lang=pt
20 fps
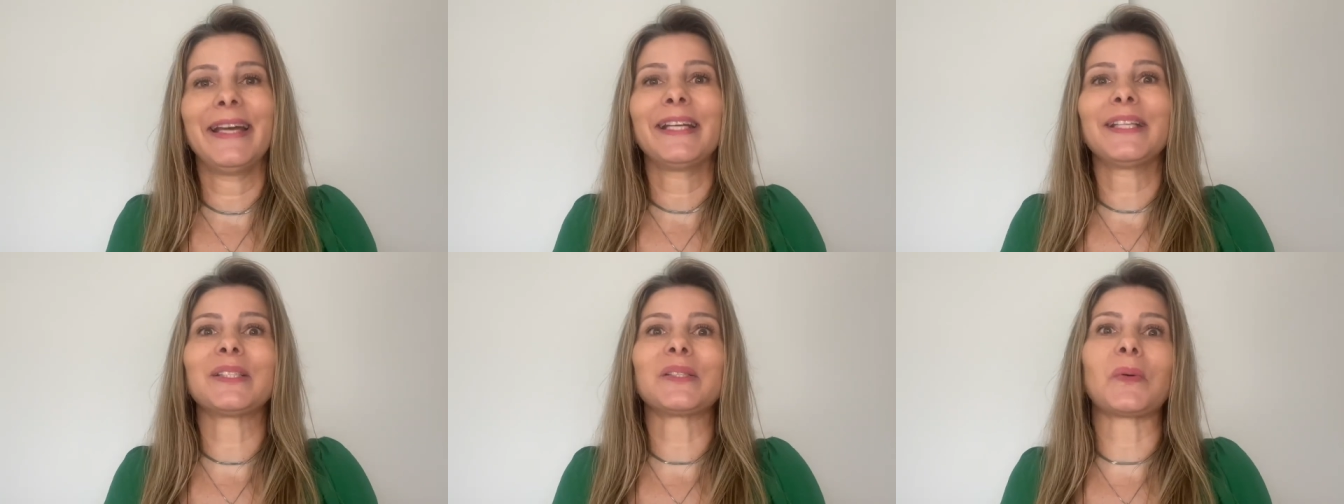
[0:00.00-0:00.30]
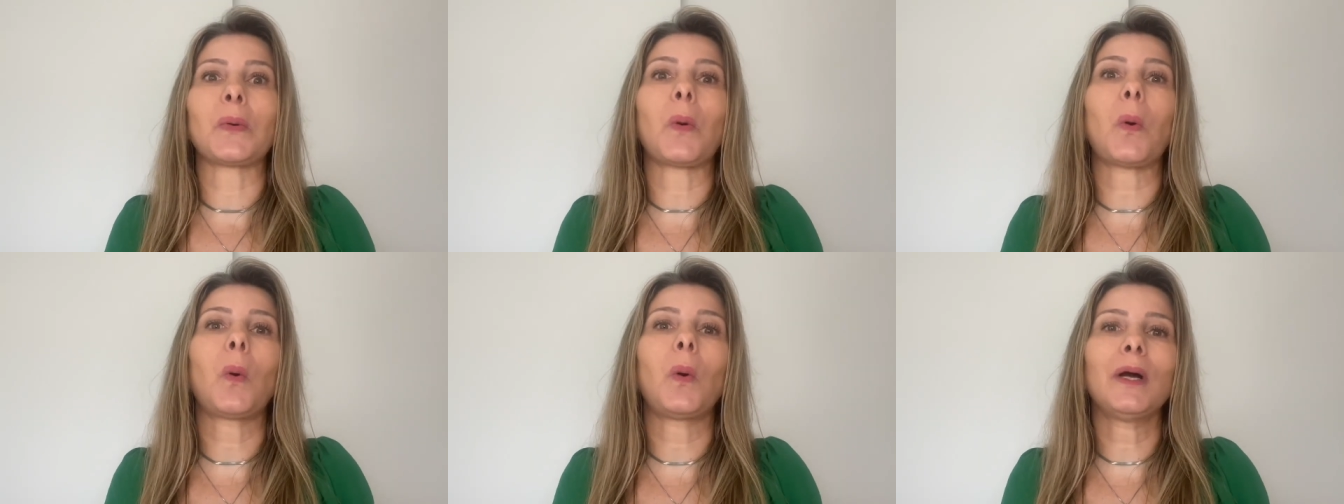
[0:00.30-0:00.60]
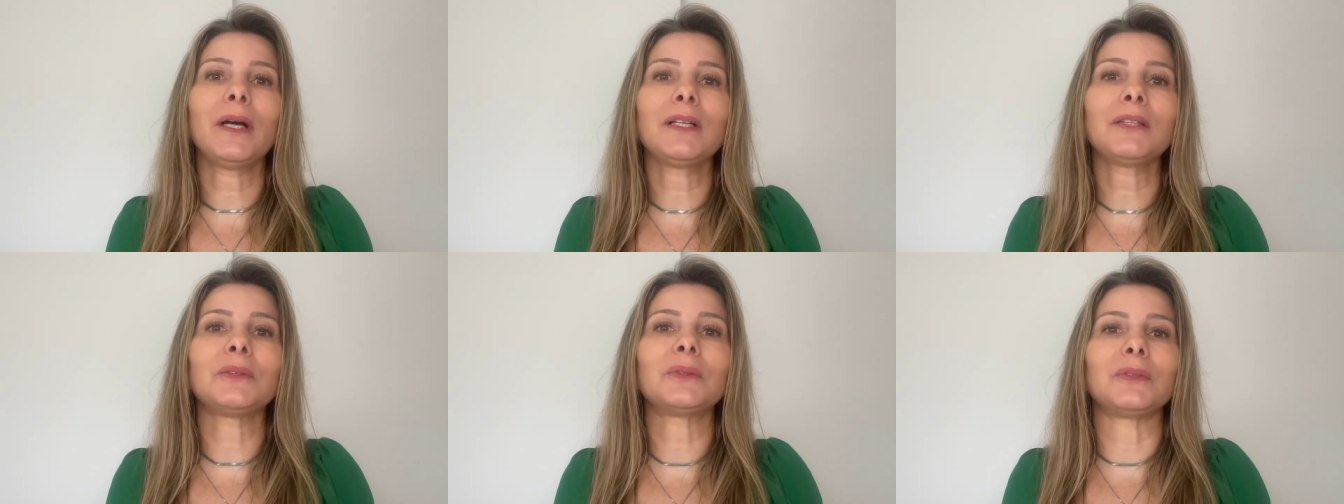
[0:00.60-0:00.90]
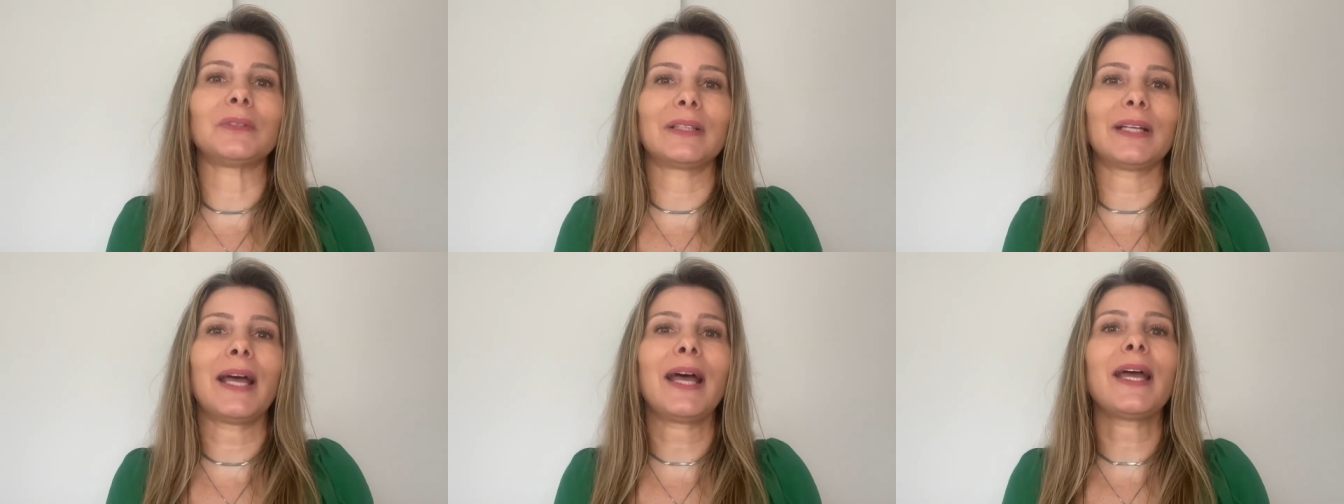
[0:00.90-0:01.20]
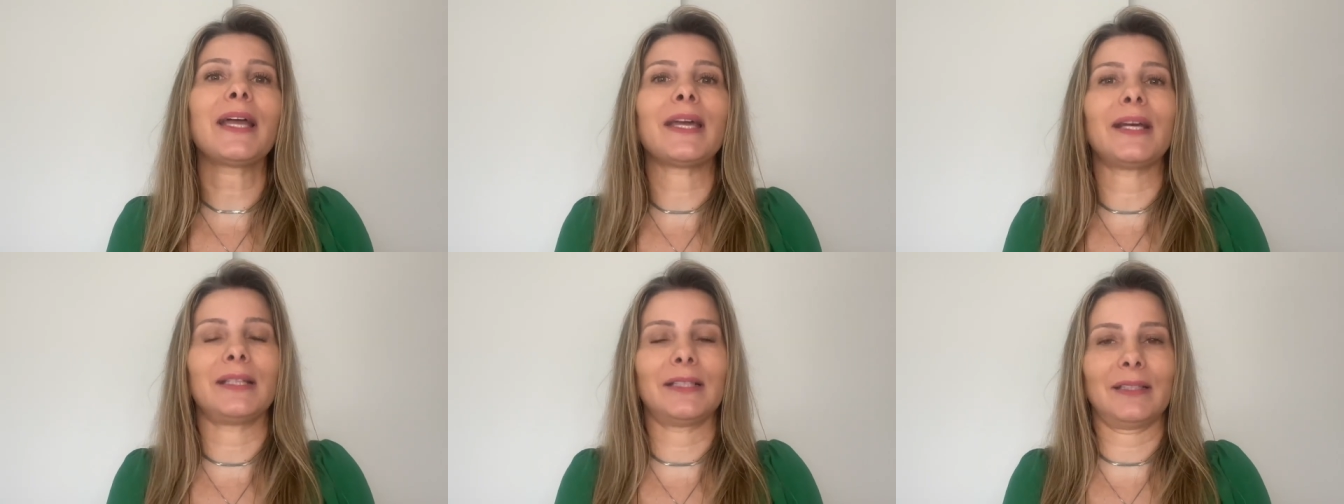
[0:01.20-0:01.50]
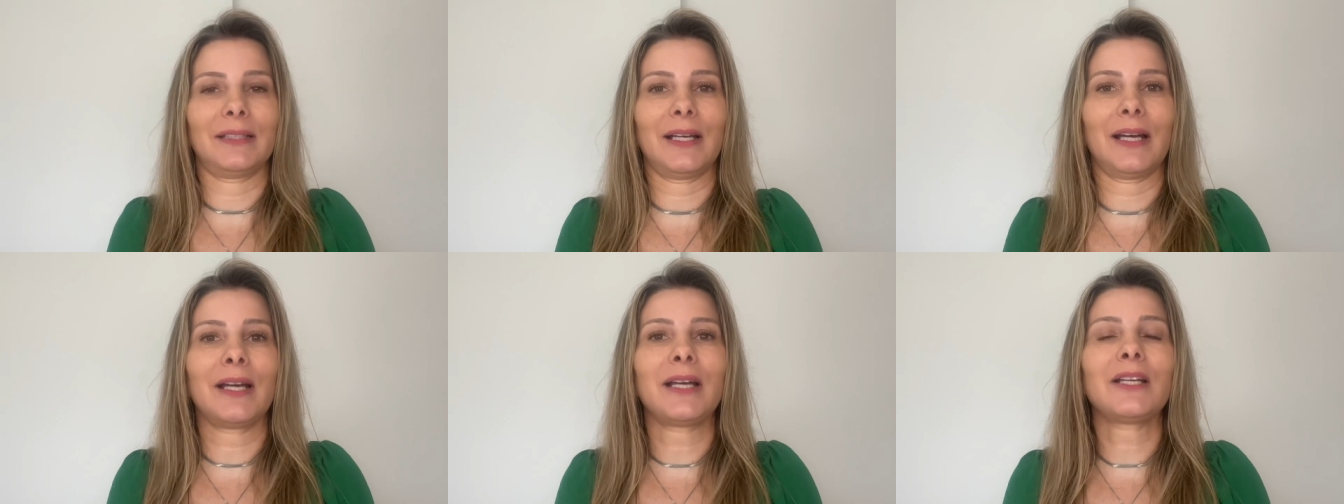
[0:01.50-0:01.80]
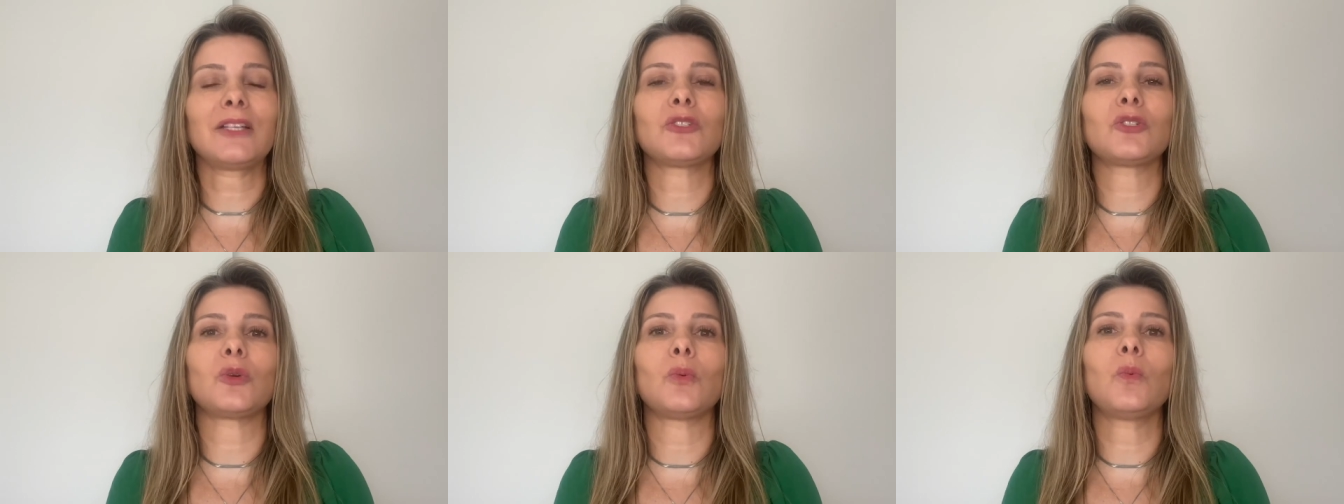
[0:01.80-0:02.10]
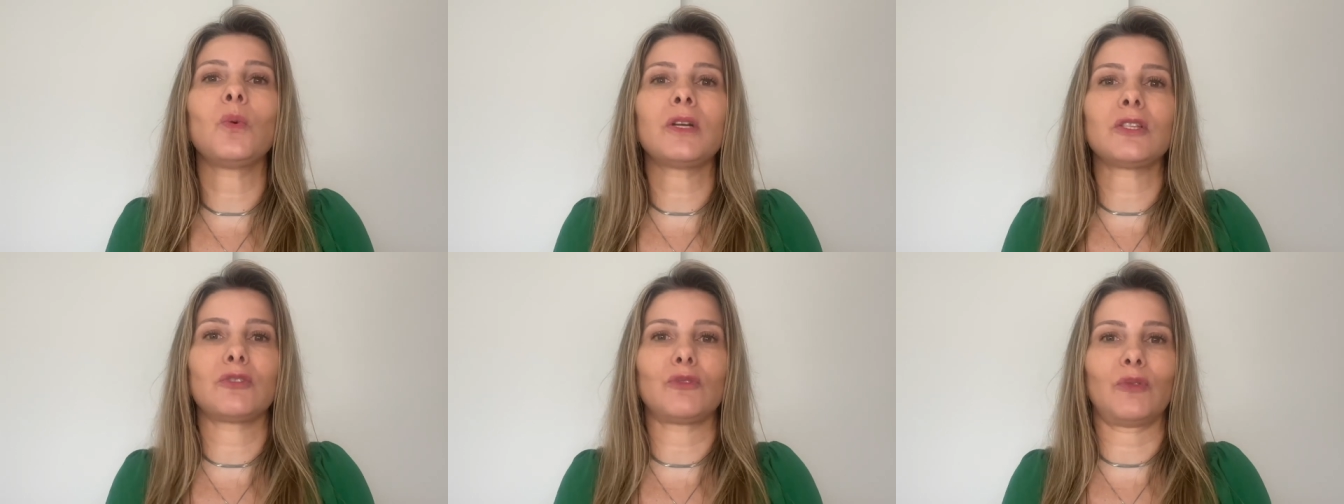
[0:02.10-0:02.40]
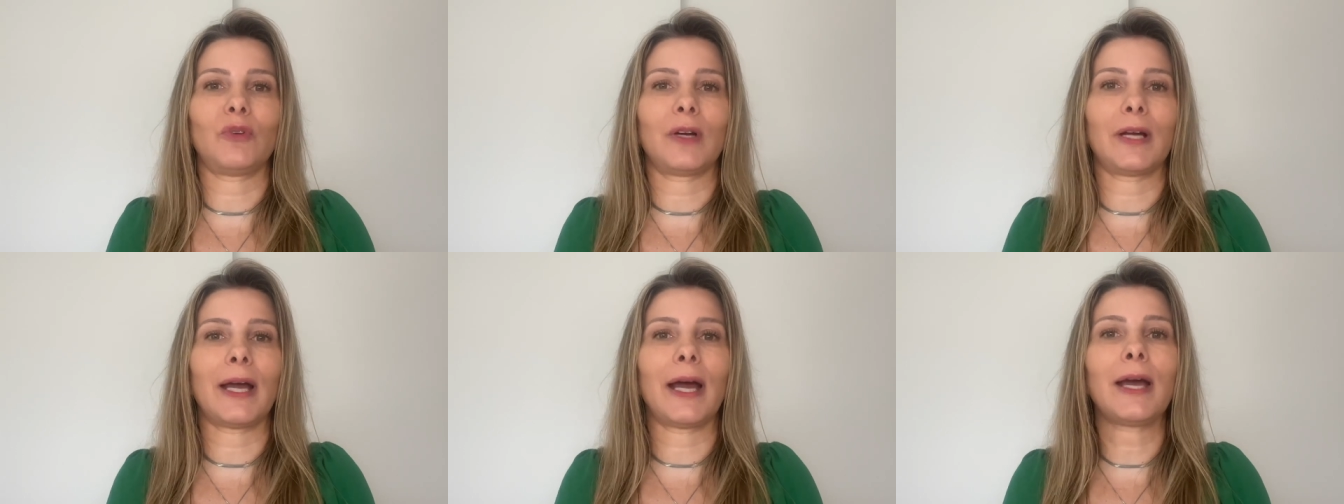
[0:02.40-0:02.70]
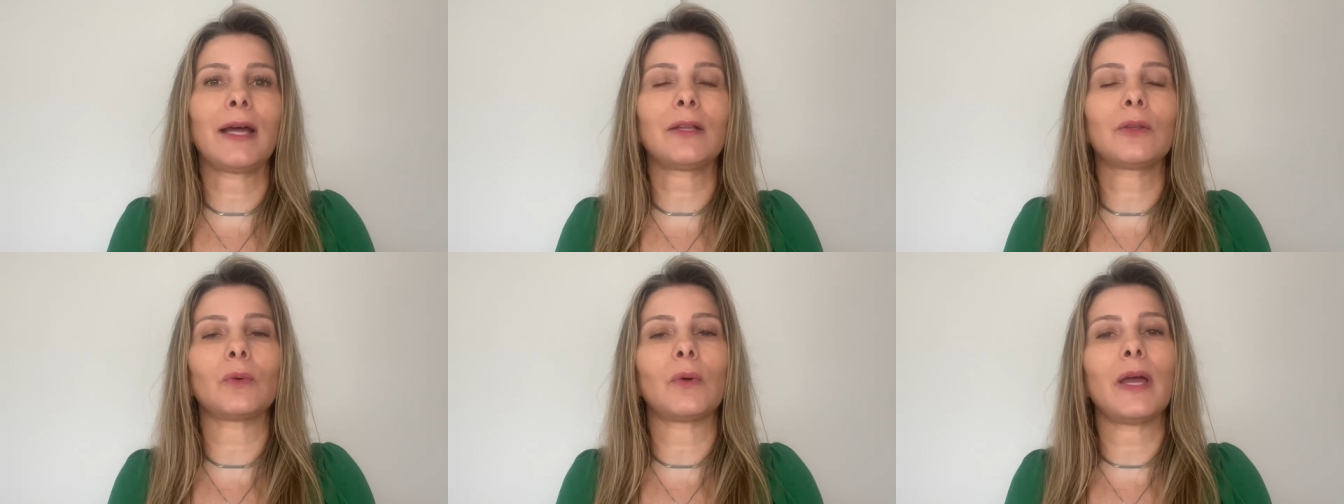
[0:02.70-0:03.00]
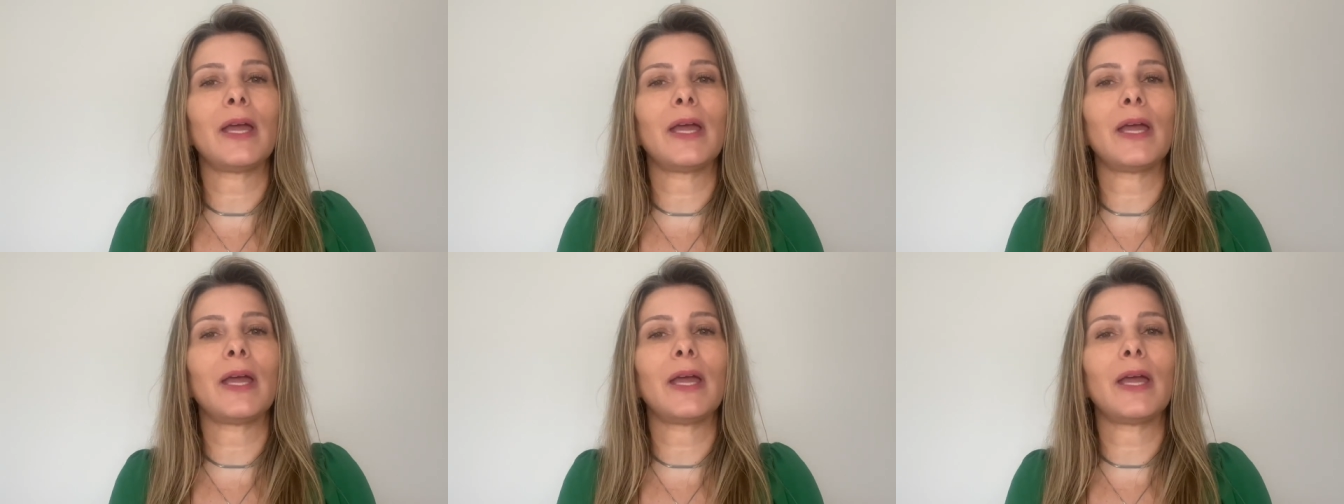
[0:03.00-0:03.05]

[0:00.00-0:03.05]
Então, quando na realidade o advogado